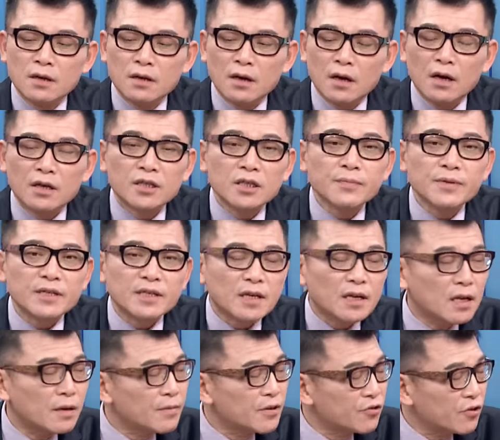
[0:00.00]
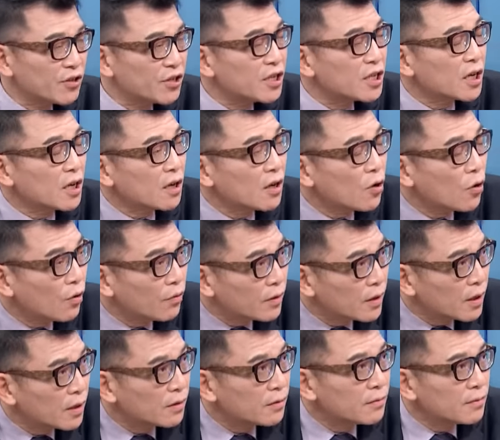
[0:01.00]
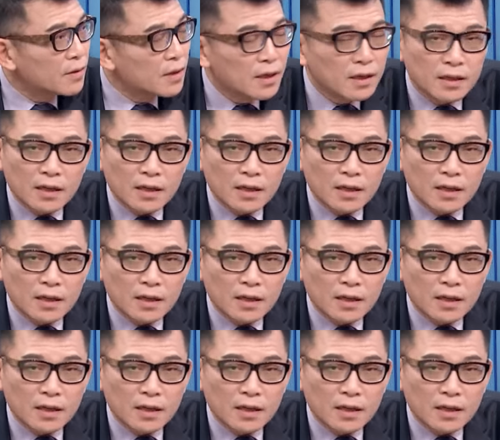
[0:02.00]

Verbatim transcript: 啊，基本上他们算是成功的，对，